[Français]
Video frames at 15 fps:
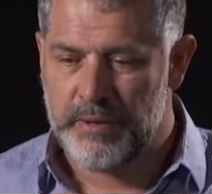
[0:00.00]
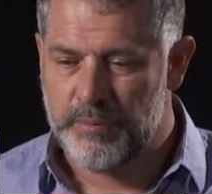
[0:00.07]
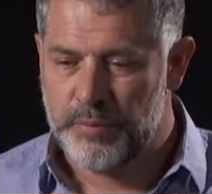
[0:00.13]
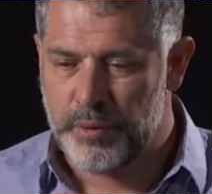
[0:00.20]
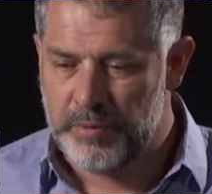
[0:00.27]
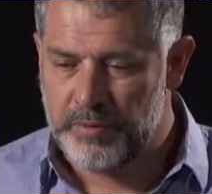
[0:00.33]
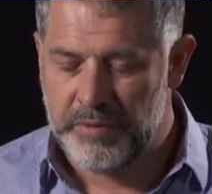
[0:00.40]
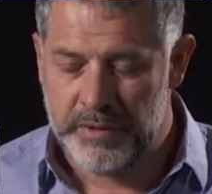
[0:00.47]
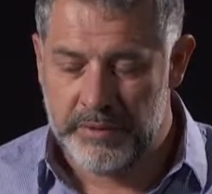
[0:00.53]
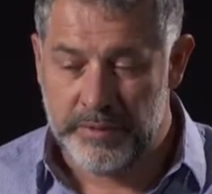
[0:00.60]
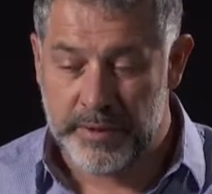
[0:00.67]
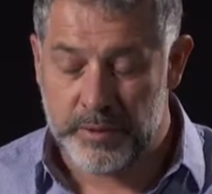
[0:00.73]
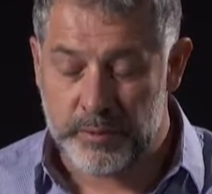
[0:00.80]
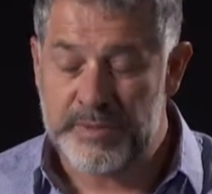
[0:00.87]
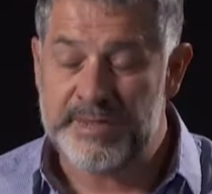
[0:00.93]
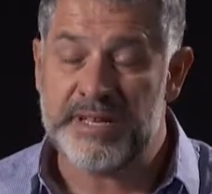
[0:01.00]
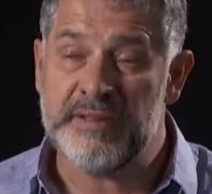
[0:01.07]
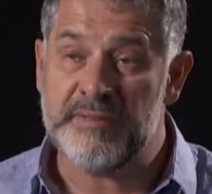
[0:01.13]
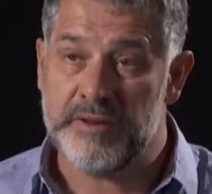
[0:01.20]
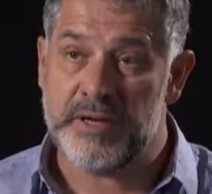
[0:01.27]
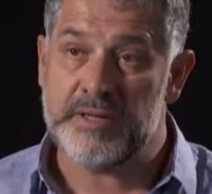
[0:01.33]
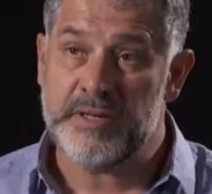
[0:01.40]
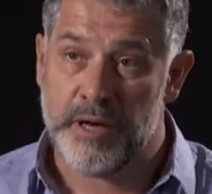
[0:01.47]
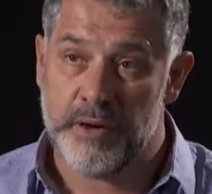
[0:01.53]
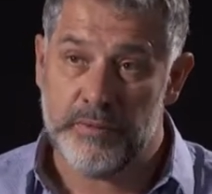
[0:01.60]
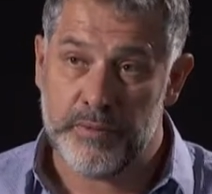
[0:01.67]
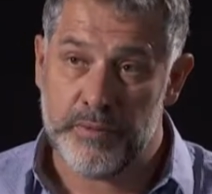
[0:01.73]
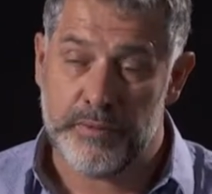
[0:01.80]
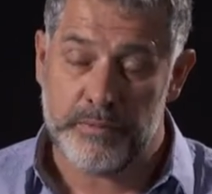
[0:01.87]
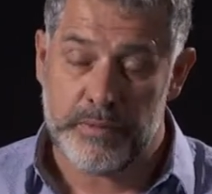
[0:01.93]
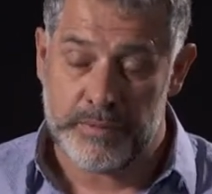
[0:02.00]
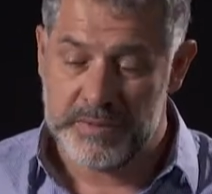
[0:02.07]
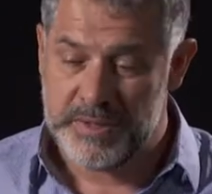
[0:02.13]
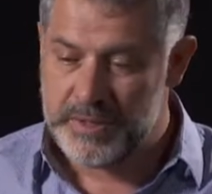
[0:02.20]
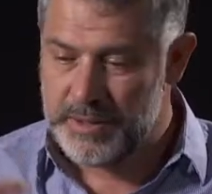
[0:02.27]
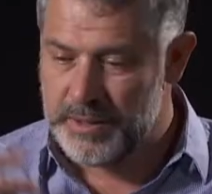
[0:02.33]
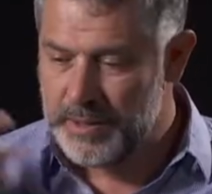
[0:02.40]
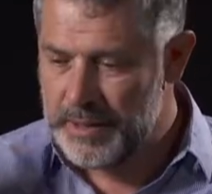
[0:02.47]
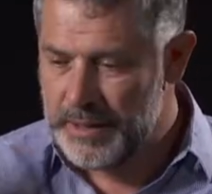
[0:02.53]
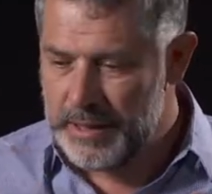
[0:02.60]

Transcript: pour vivre et qu'on sait faire ça au fond, même si